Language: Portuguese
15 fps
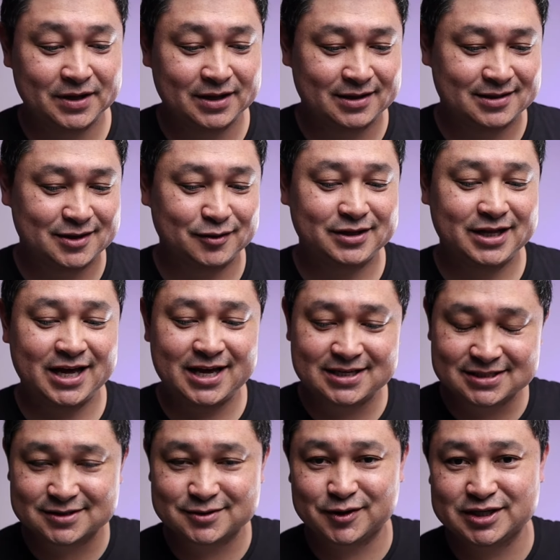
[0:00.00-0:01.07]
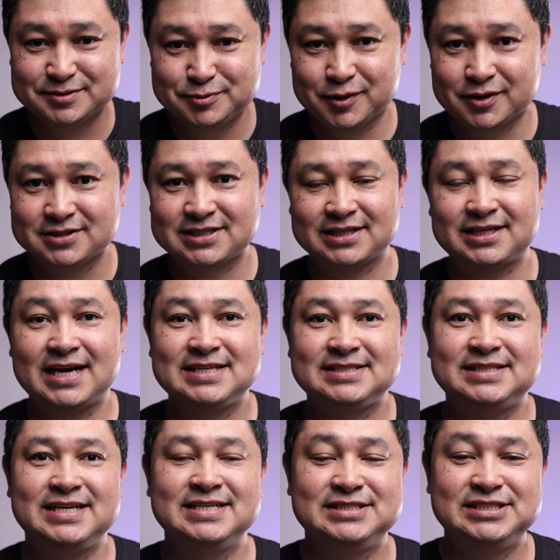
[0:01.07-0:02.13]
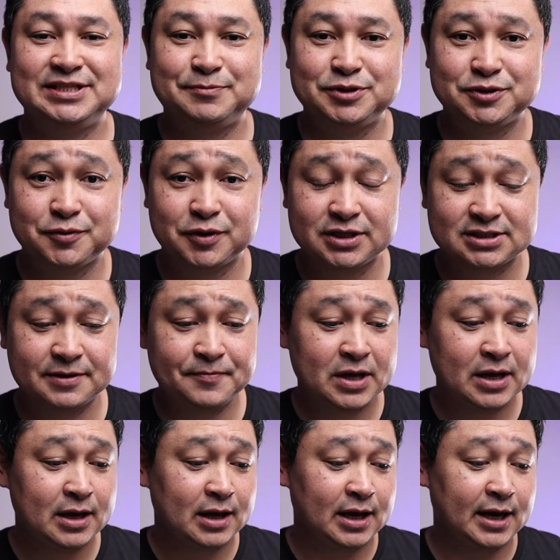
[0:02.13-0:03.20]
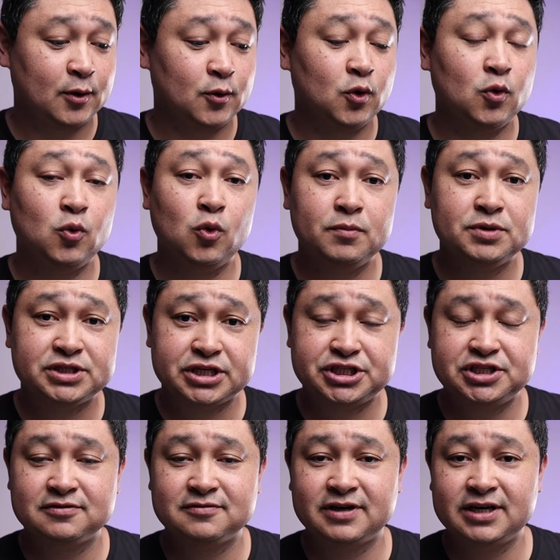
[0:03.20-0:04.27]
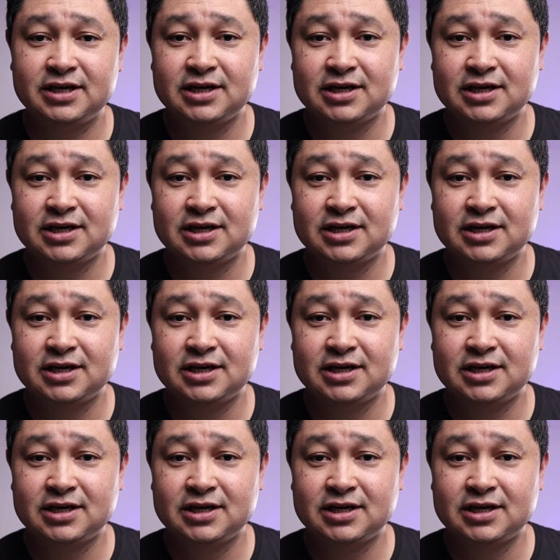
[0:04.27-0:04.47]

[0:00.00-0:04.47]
Então, desde dois mil anos atrás tem esse tipo de coisa, né, com o objetivo aí